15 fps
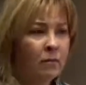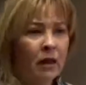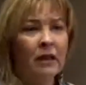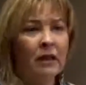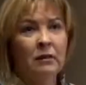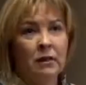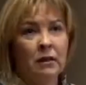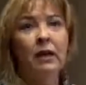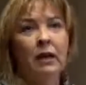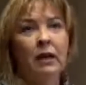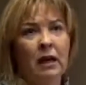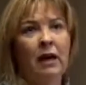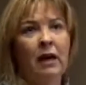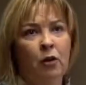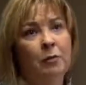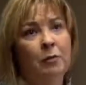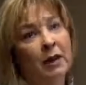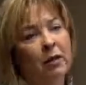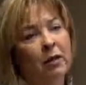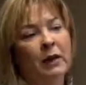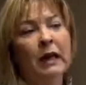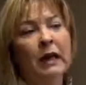Y... Mm. Claro,
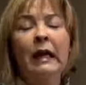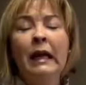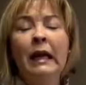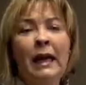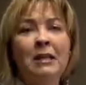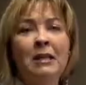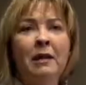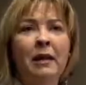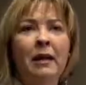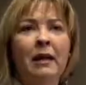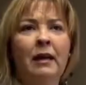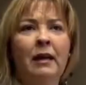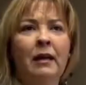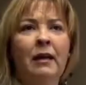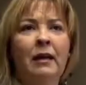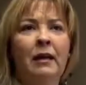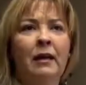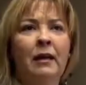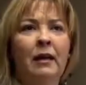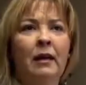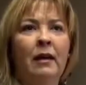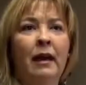para dormir. Es verdad
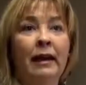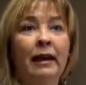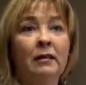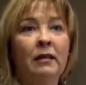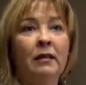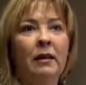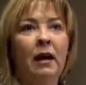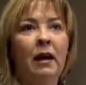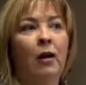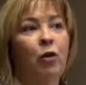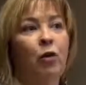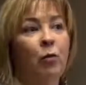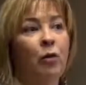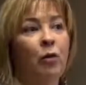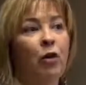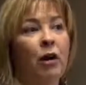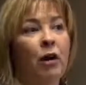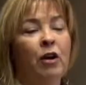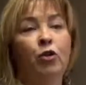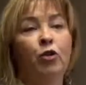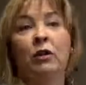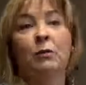que, la gente a lo mejor
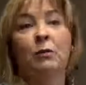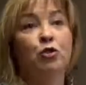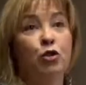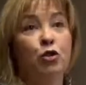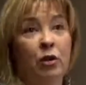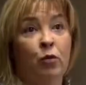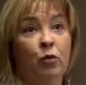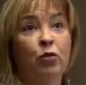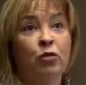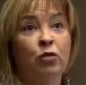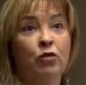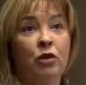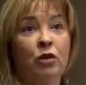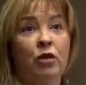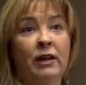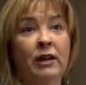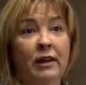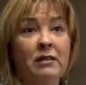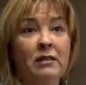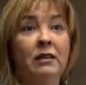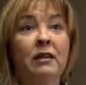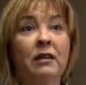ahora no tiene muchos recursos y lo que
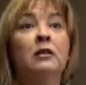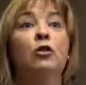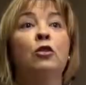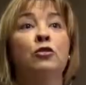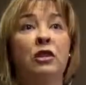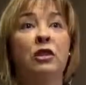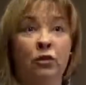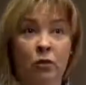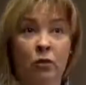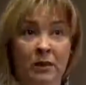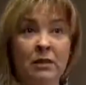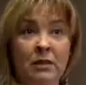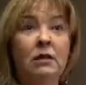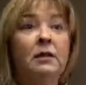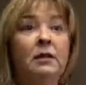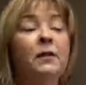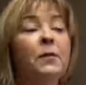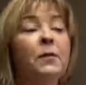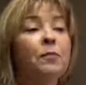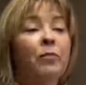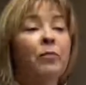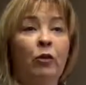quiere es quitarse los síntomas,
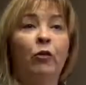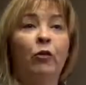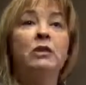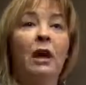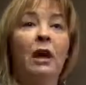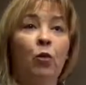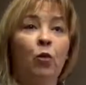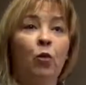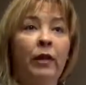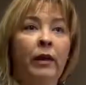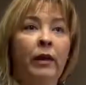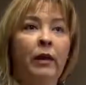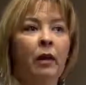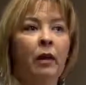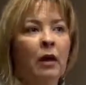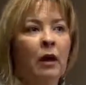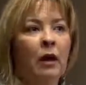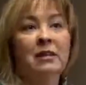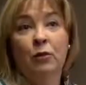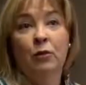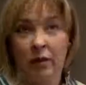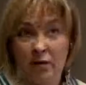entonces acude a
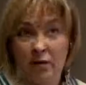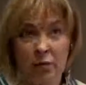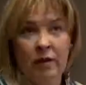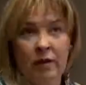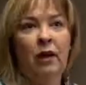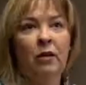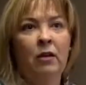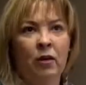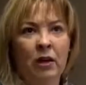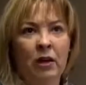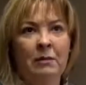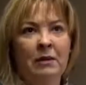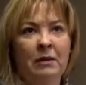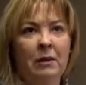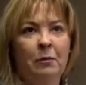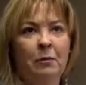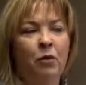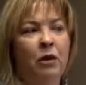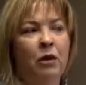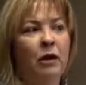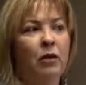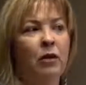la seguridad social, lógicamente,
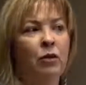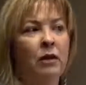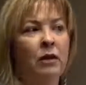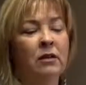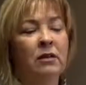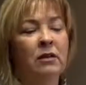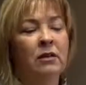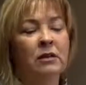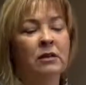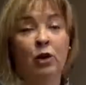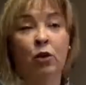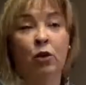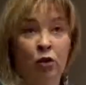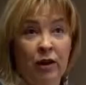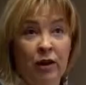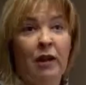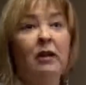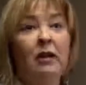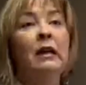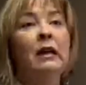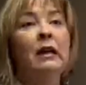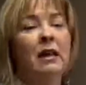porque en psicología
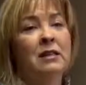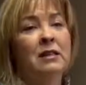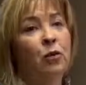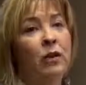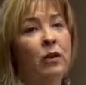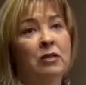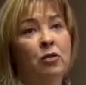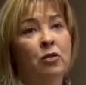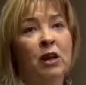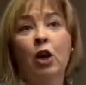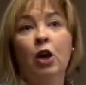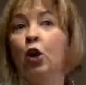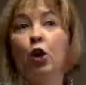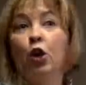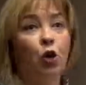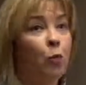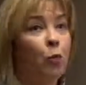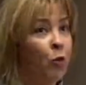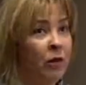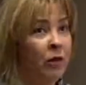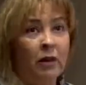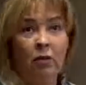la seguridad social no
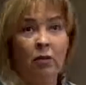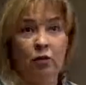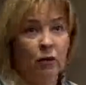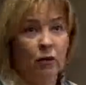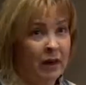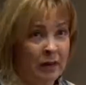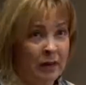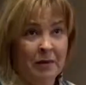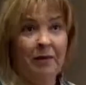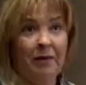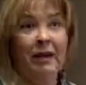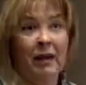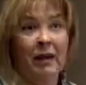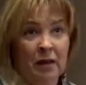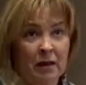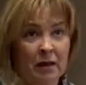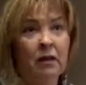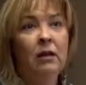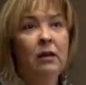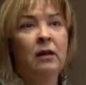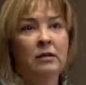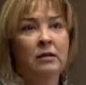puede con toda la demanda que hay.
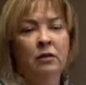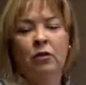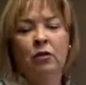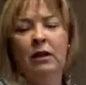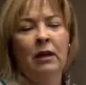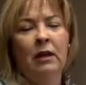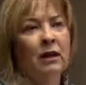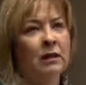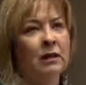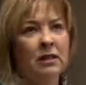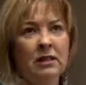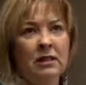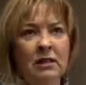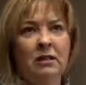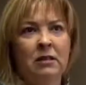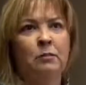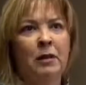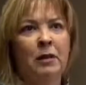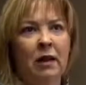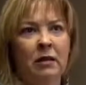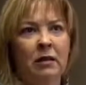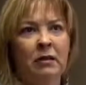Es cierto que hay grandes listas de
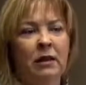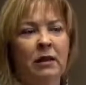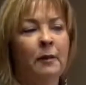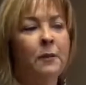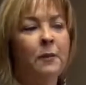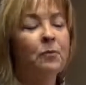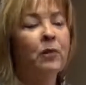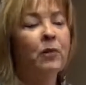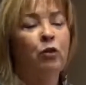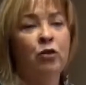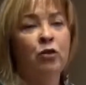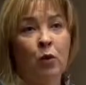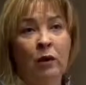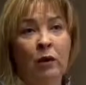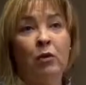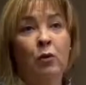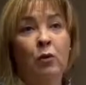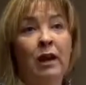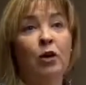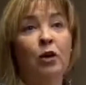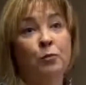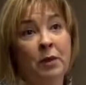espera, etcétera... Entonces suelen
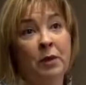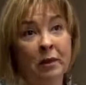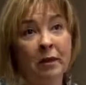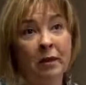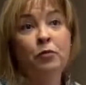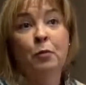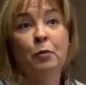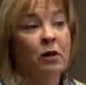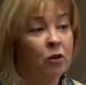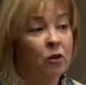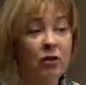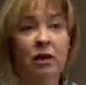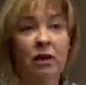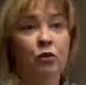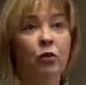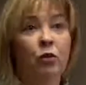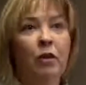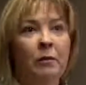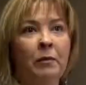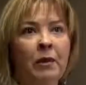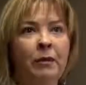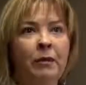acudir a los privados porque no tienen otro
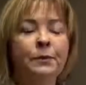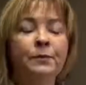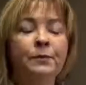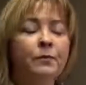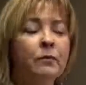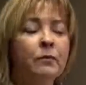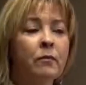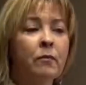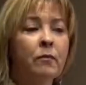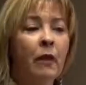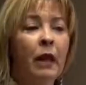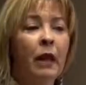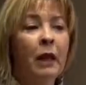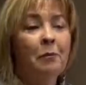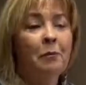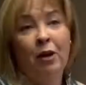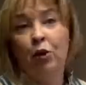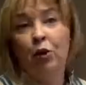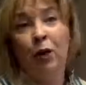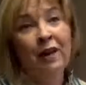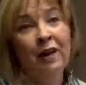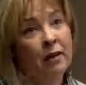remedio pero
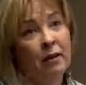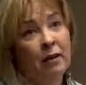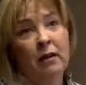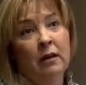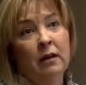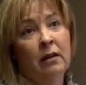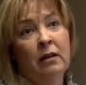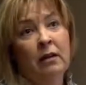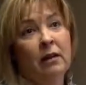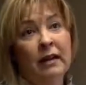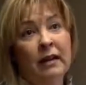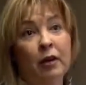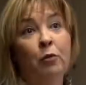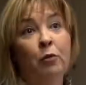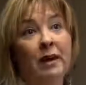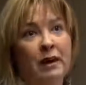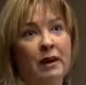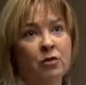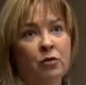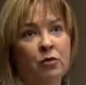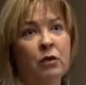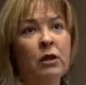no hay eh, dinero para
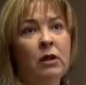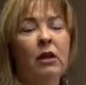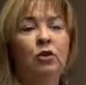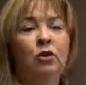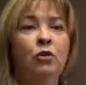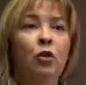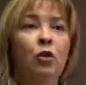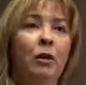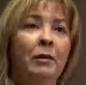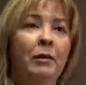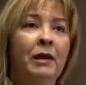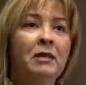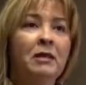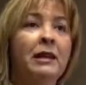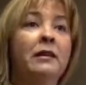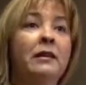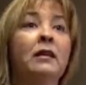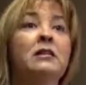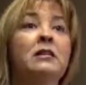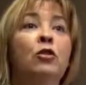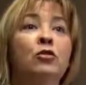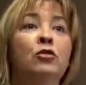eso. Entonces lo que van es a
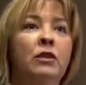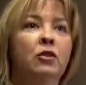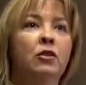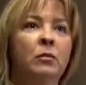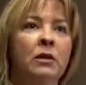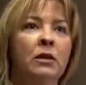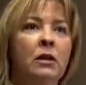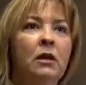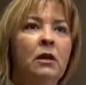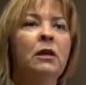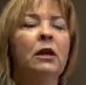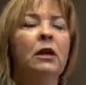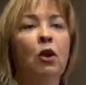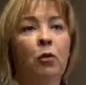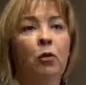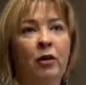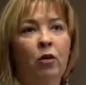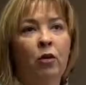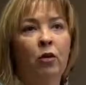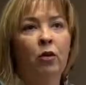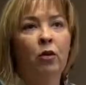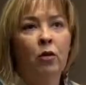quitarse los síntomas y lo
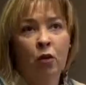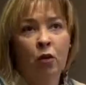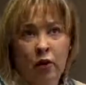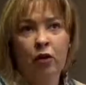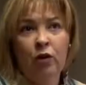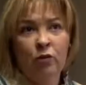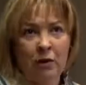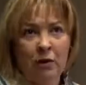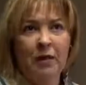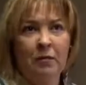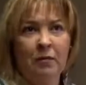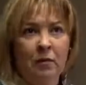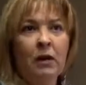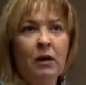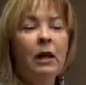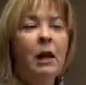veo lógico también.